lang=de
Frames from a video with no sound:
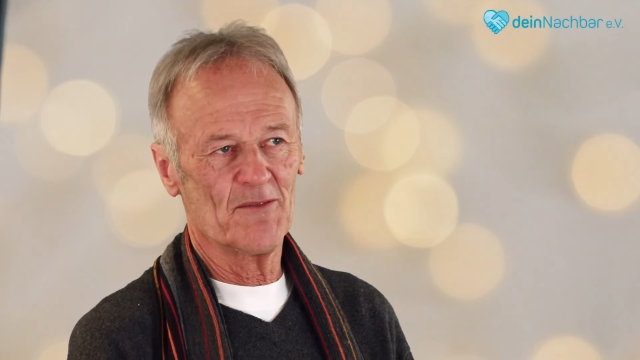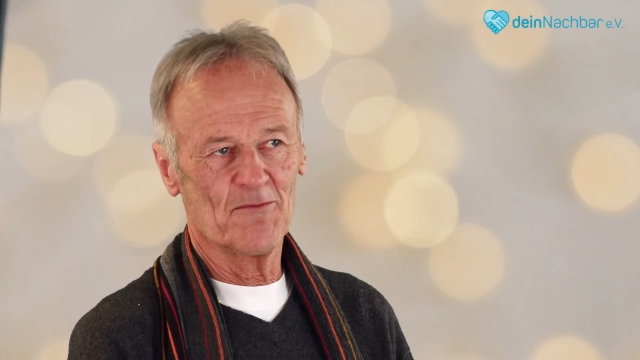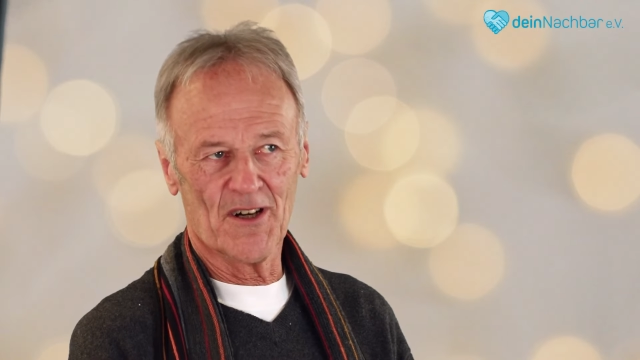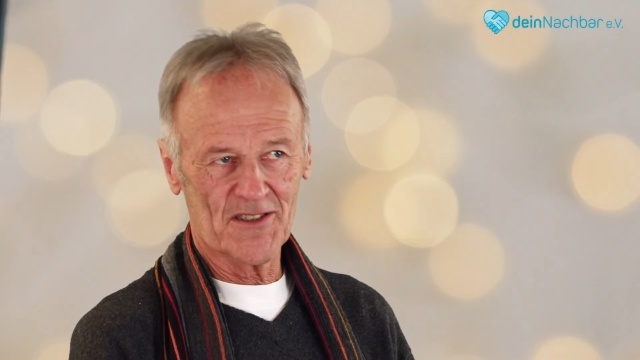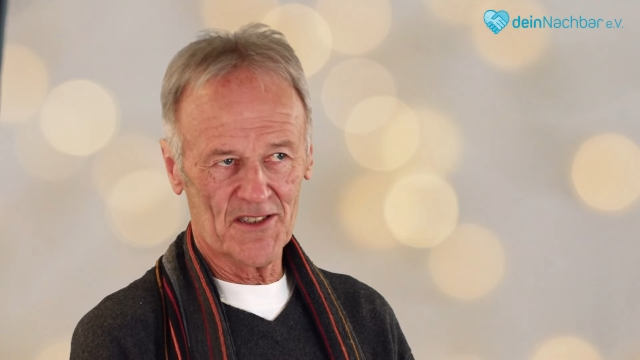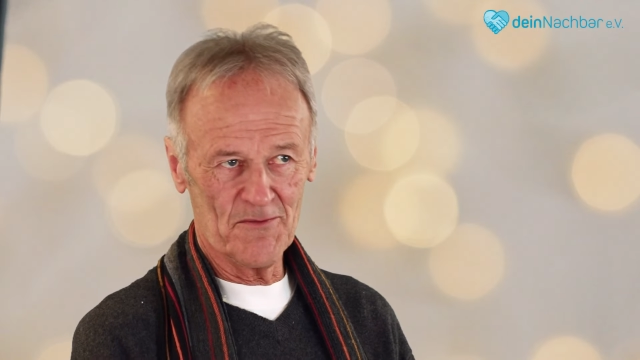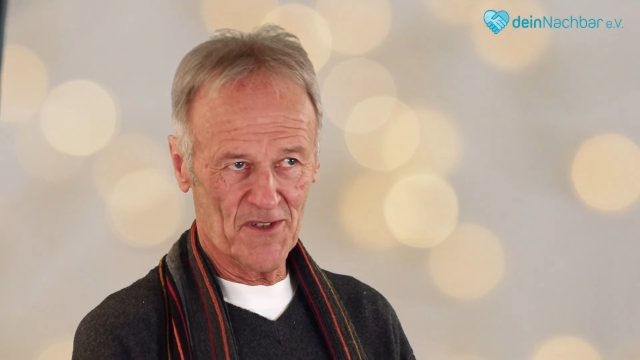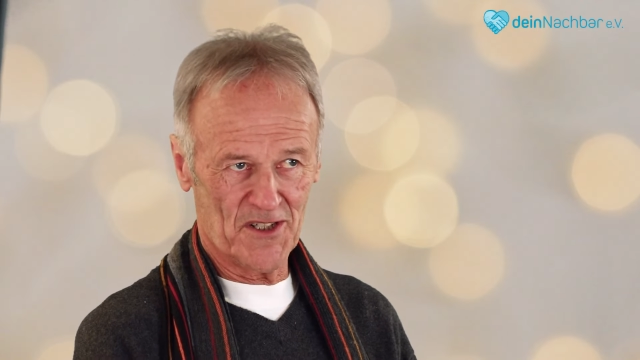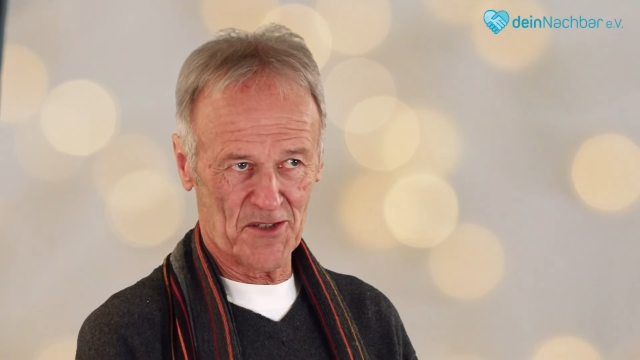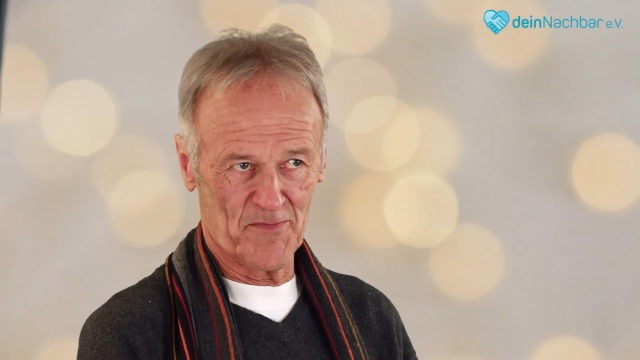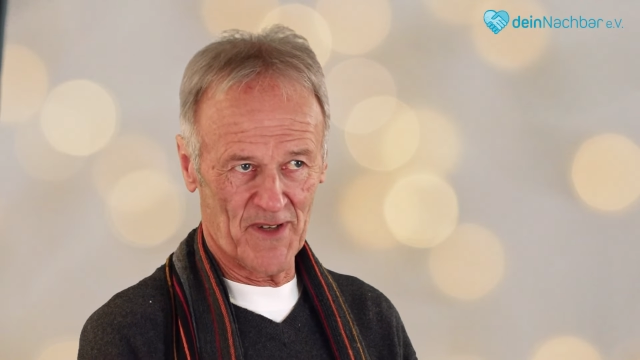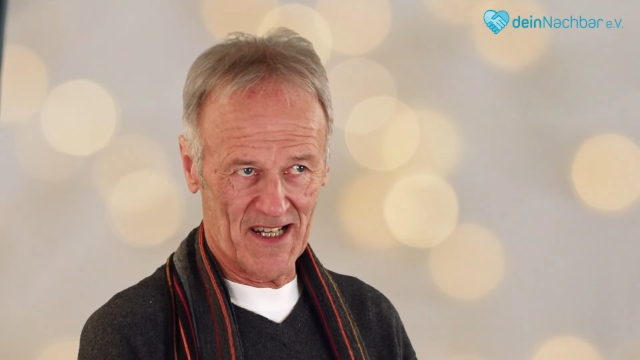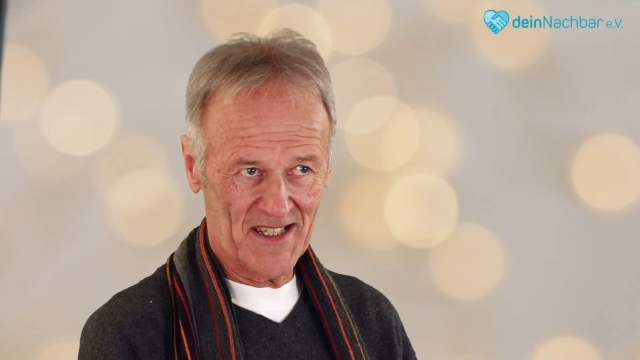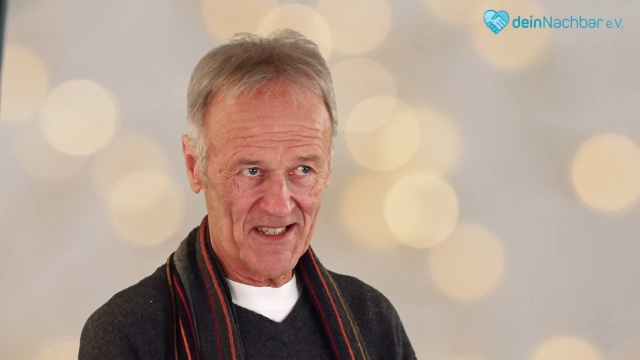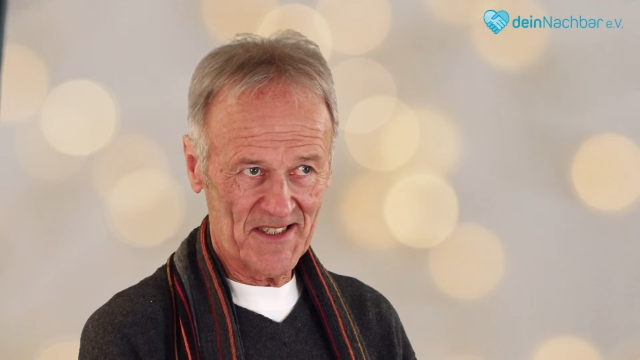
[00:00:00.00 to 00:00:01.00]
macht immer
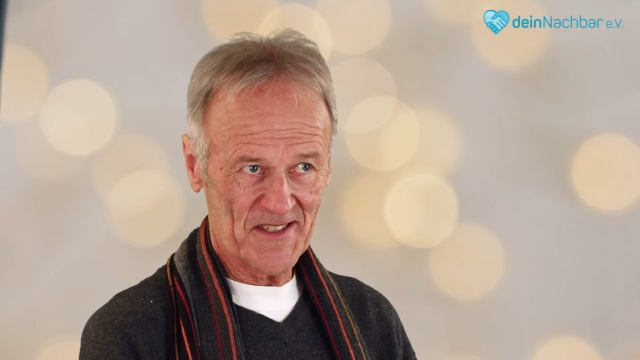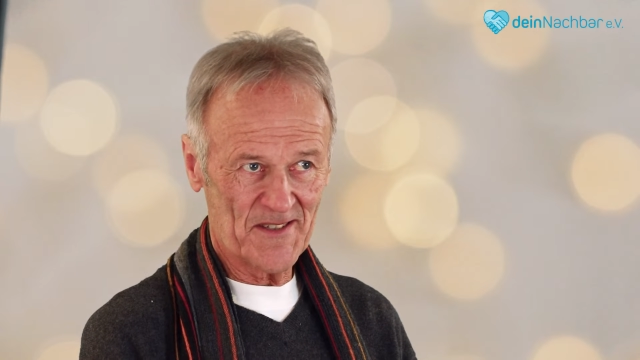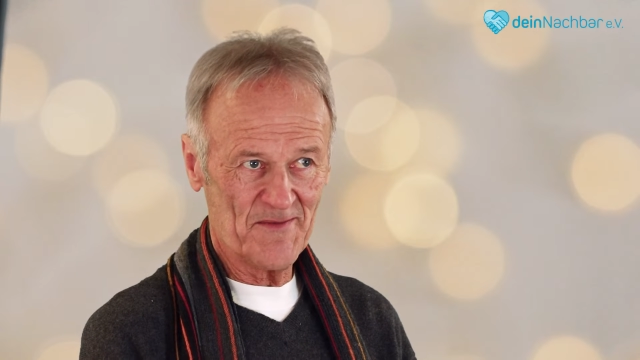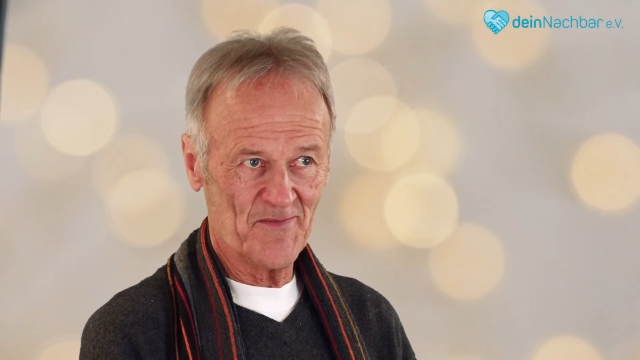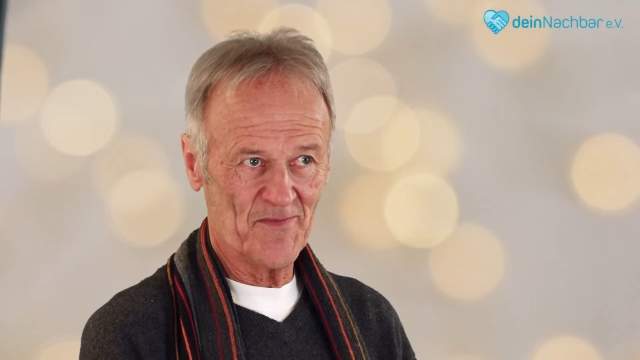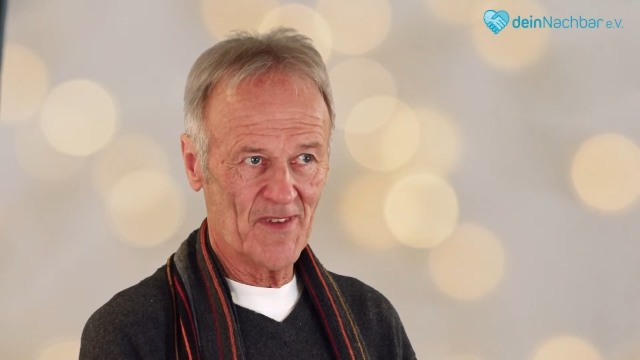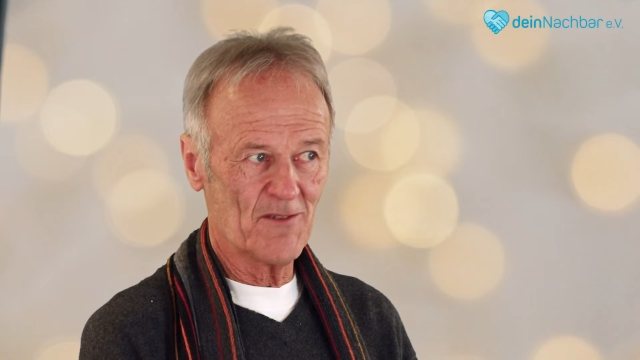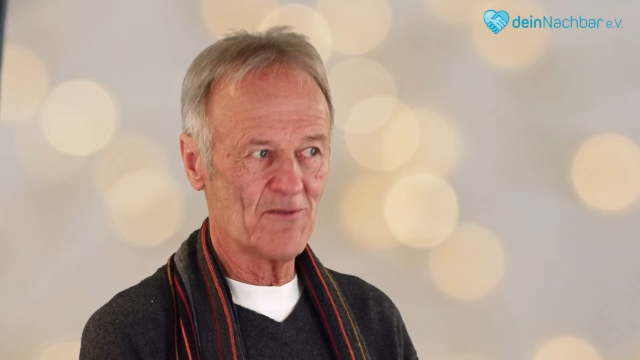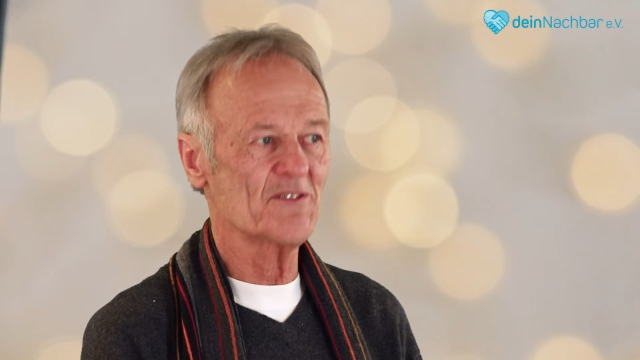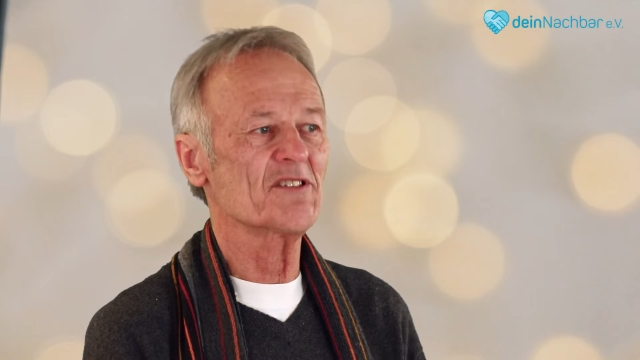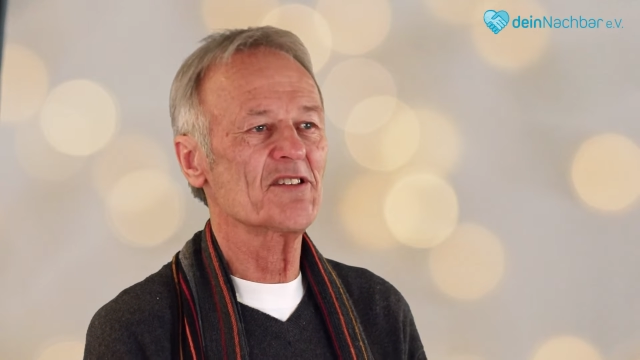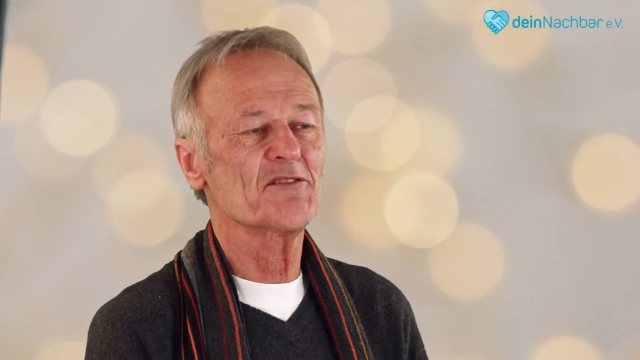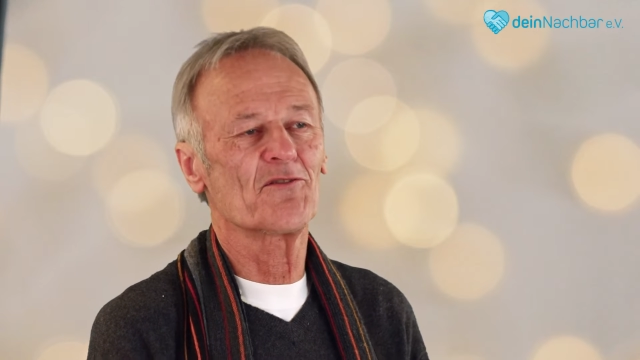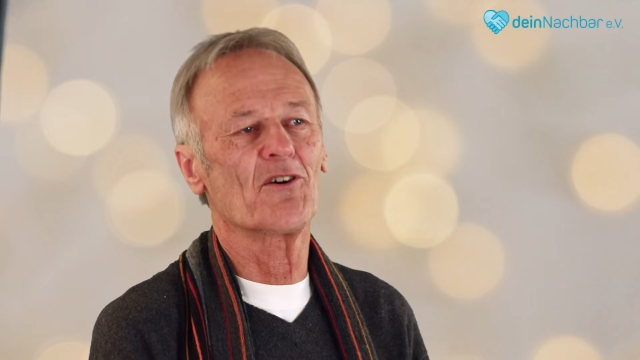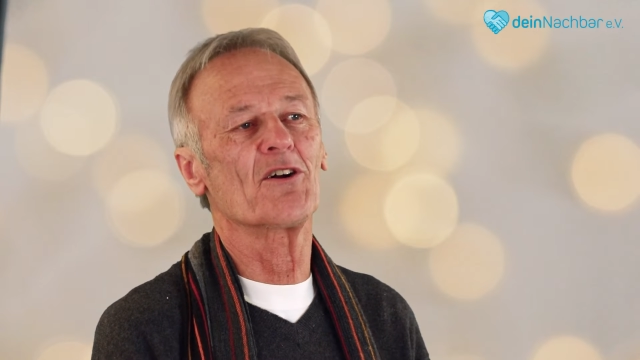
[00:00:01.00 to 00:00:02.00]
Spaß und
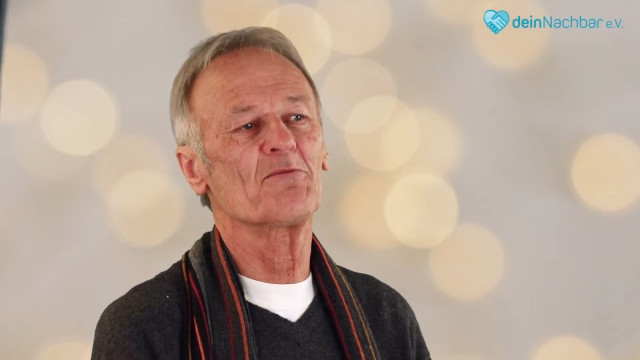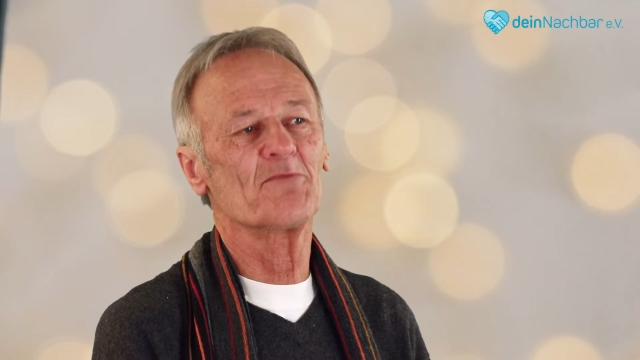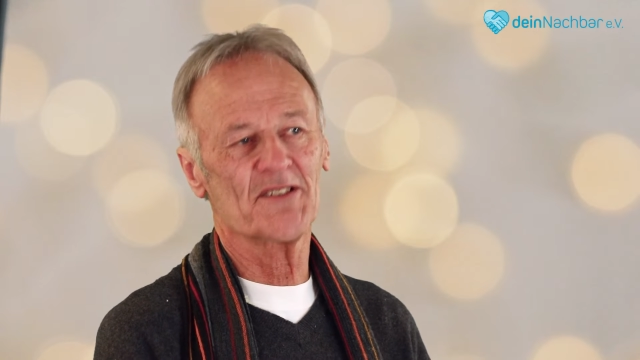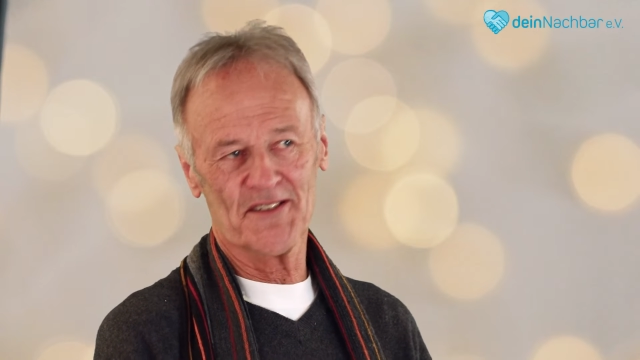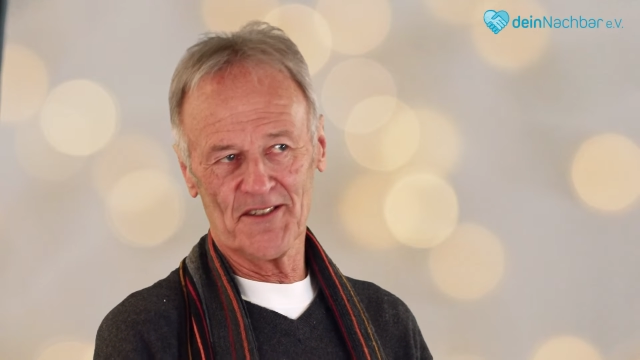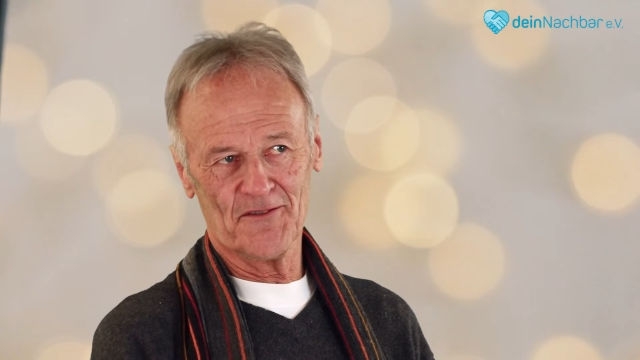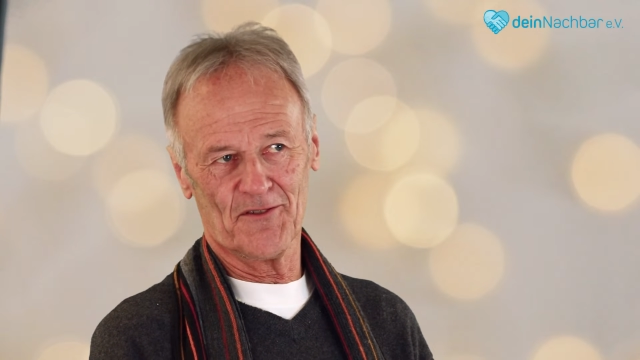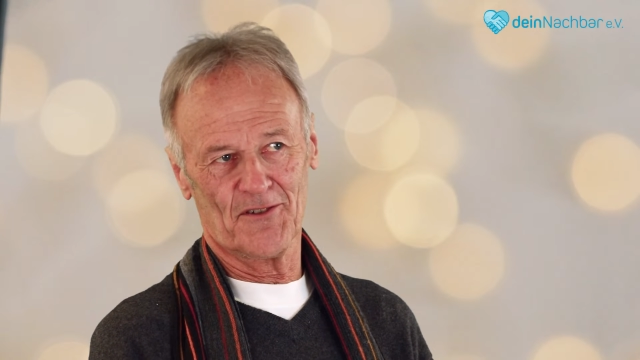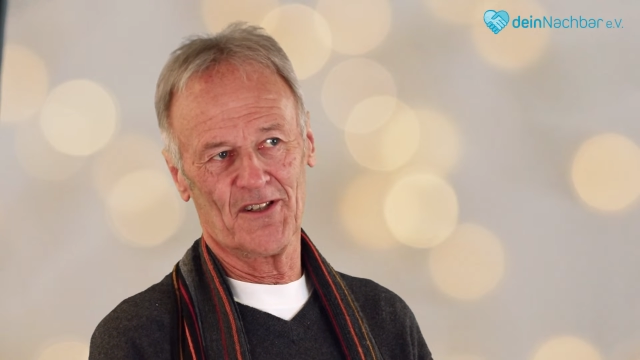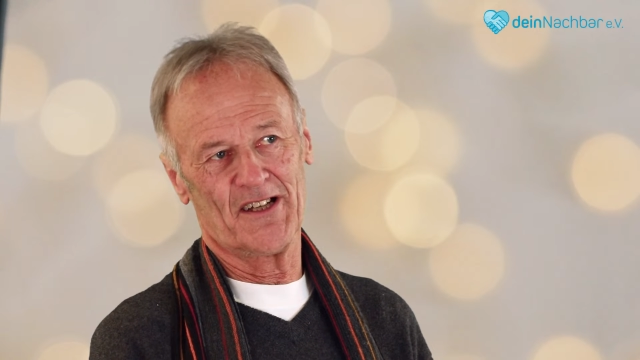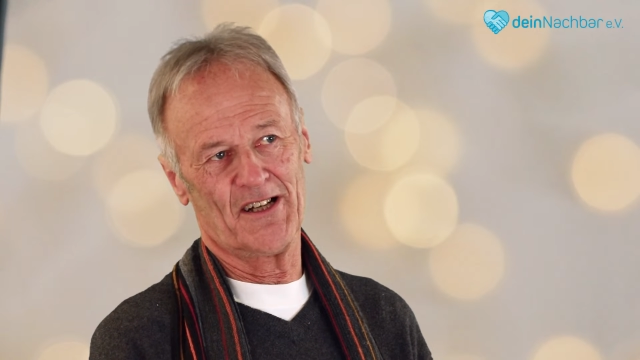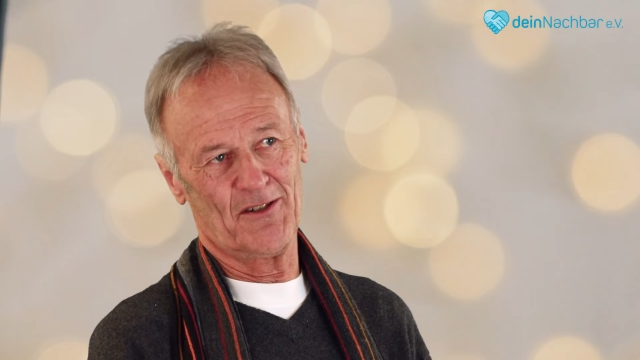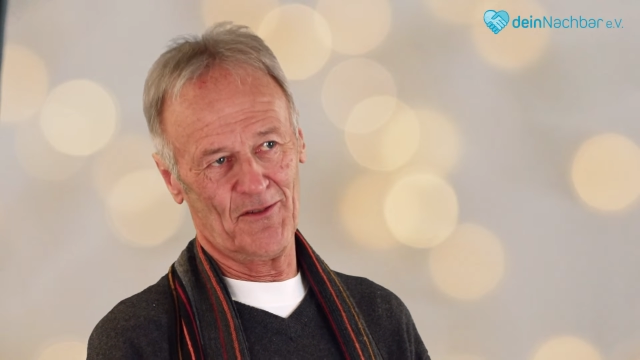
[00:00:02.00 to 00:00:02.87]
es ist vor allem eine sinnvolle